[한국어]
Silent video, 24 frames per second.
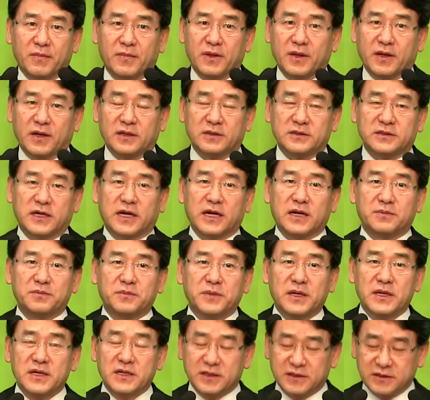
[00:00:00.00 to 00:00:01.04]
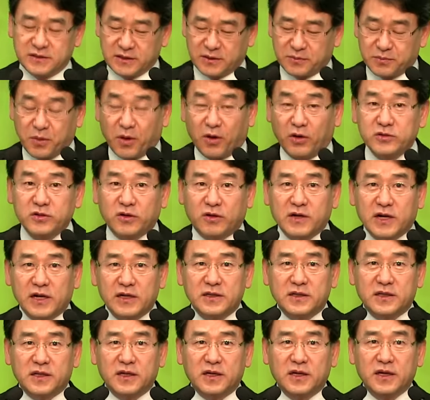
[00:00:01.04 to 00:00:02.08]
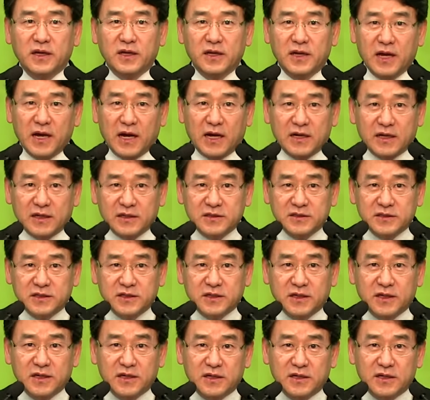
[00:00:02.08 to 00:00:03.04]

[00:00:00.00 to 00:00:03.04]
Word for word: 그러니까 사람 이제 번역할 때 하나 이제